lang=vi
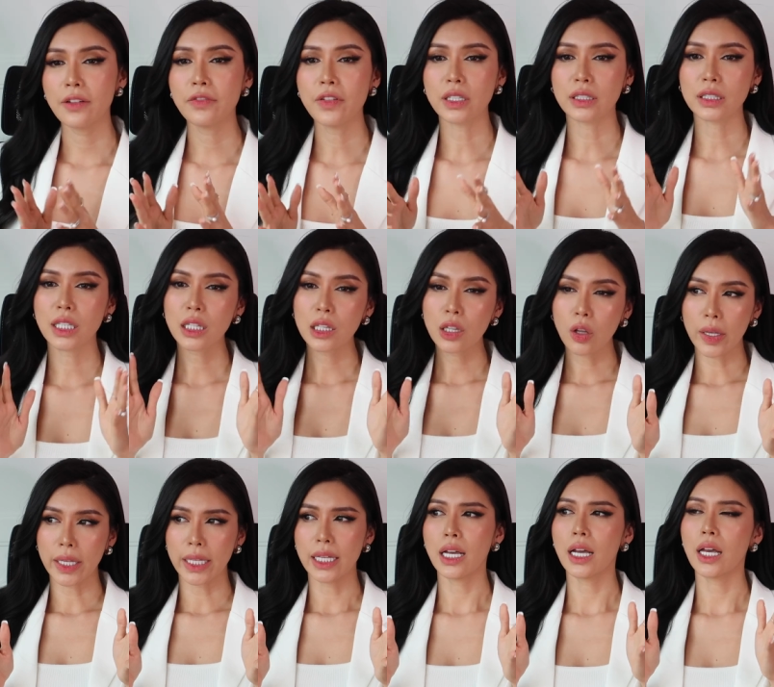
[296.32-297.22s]
cái phần tích
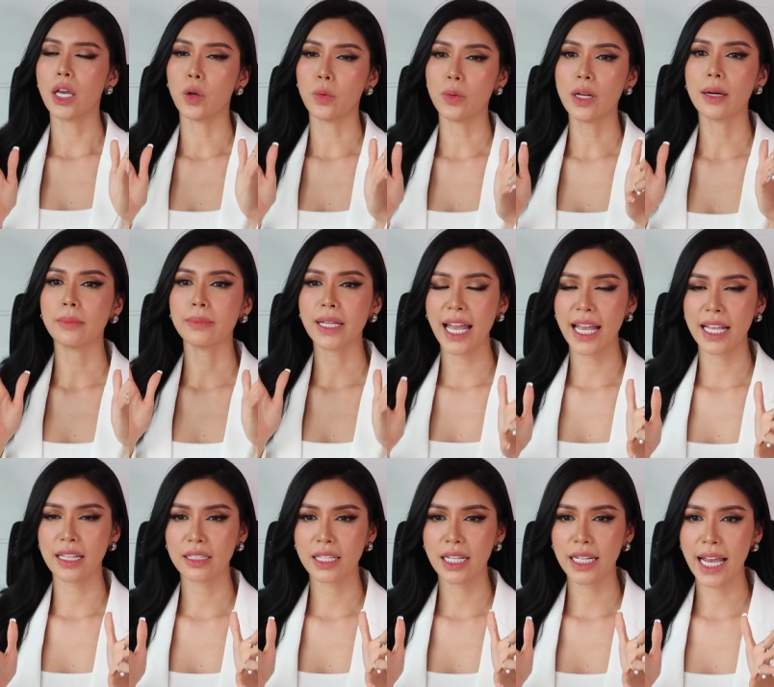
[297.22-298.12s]
lũy hiểu nôm
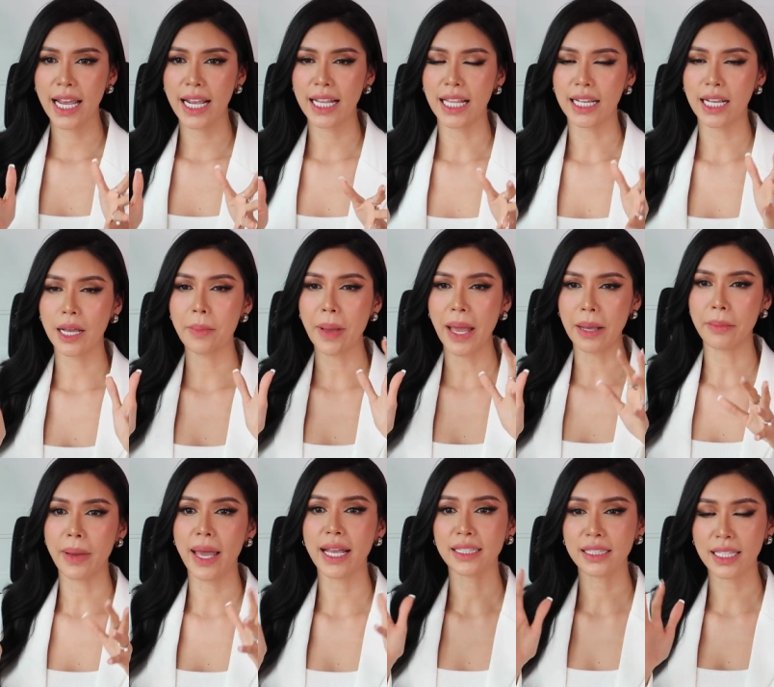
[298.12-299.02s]
na như thế này là các
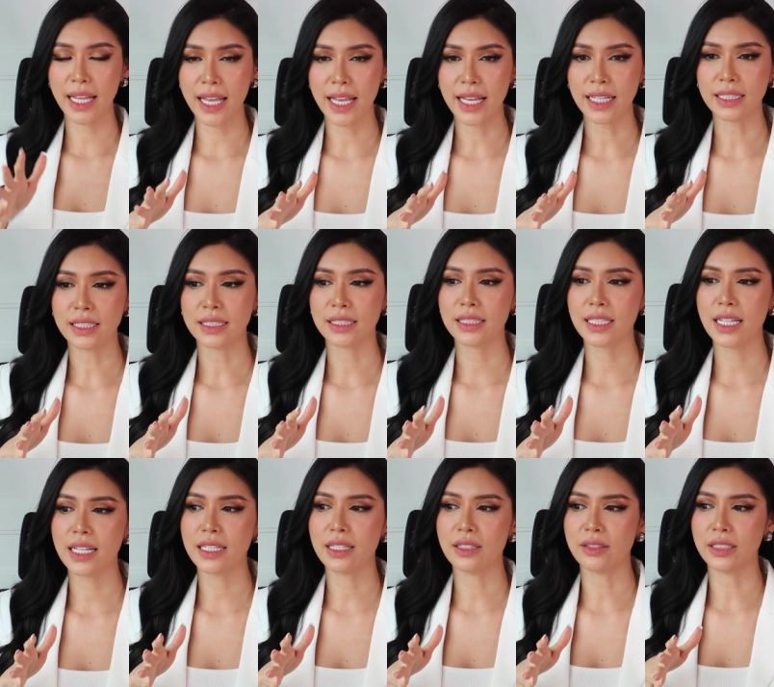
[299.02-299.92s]
bạn mang tiền
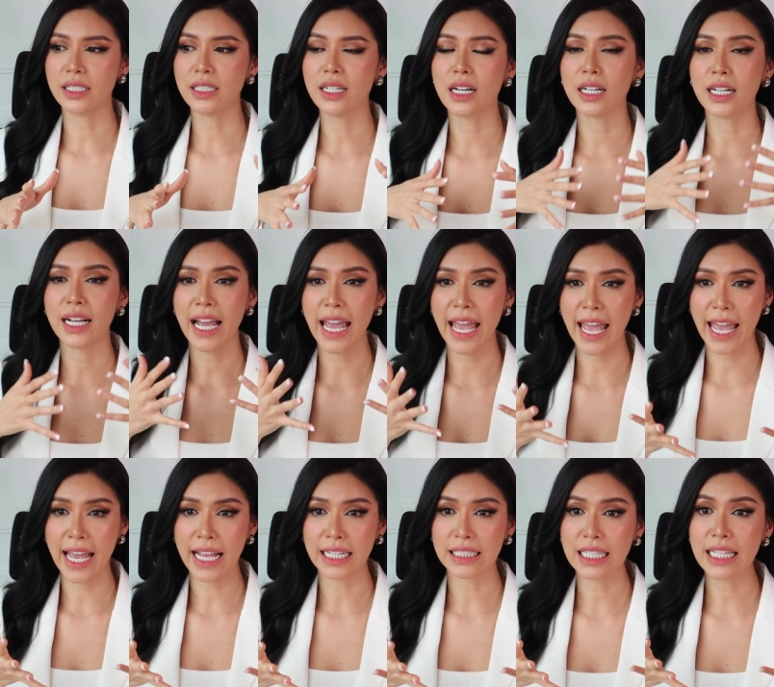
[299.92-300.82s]
đi gửi ngân
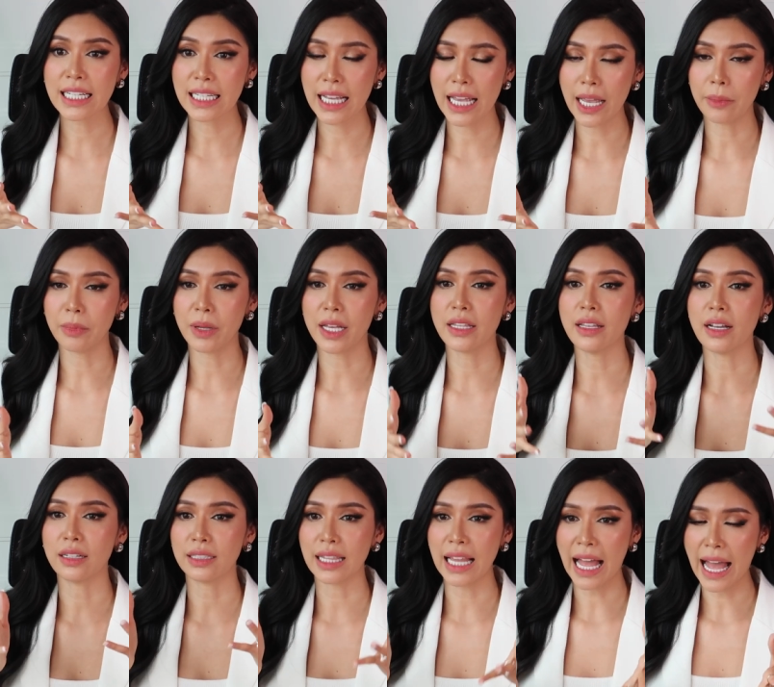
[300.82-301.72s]
hàng tiết kiệm để nhận